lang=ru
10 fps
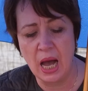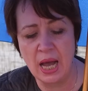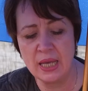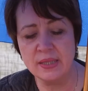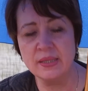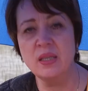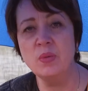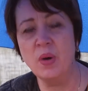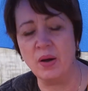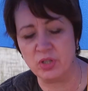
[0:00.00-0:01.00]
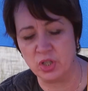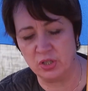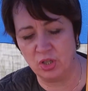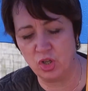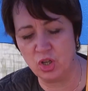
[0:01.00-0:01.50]
А из
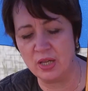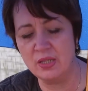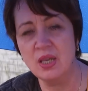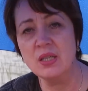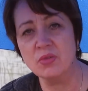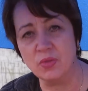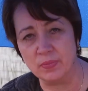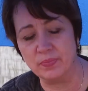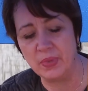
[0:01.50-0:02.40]
занимавшихся чародейством